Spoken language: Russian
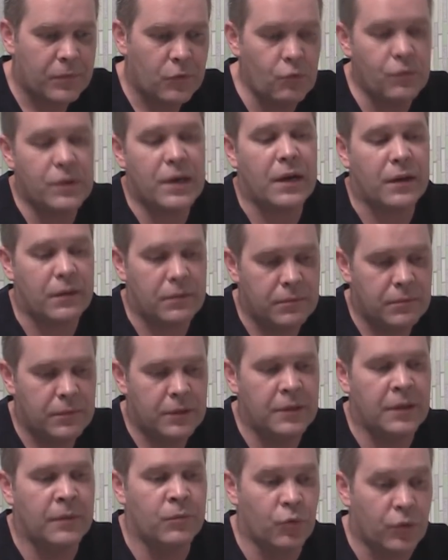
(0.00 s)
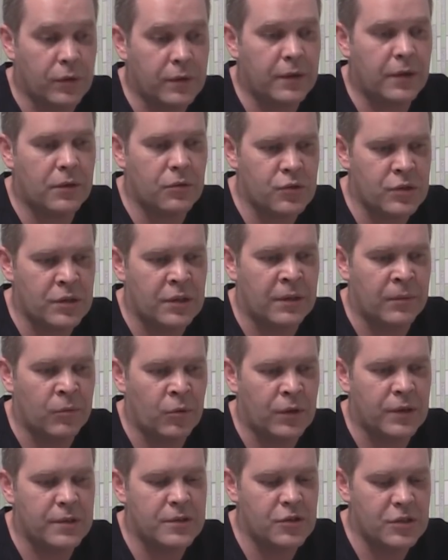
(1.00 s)
Ну как, не намного дороже, не
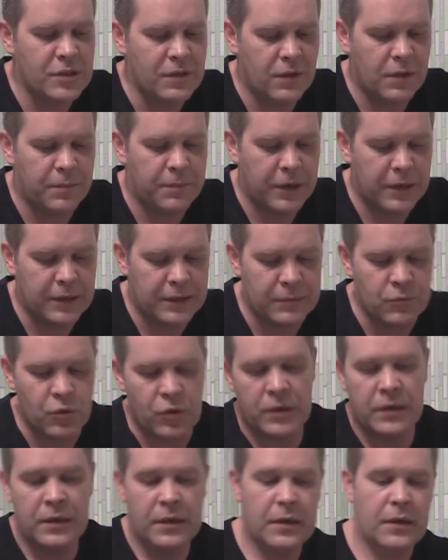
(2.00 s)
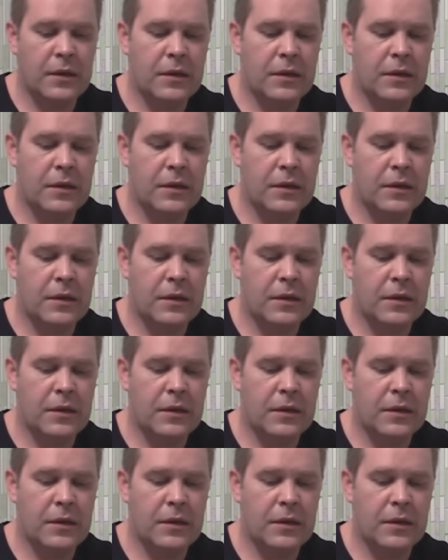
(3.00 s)
намного дешевле, поэтому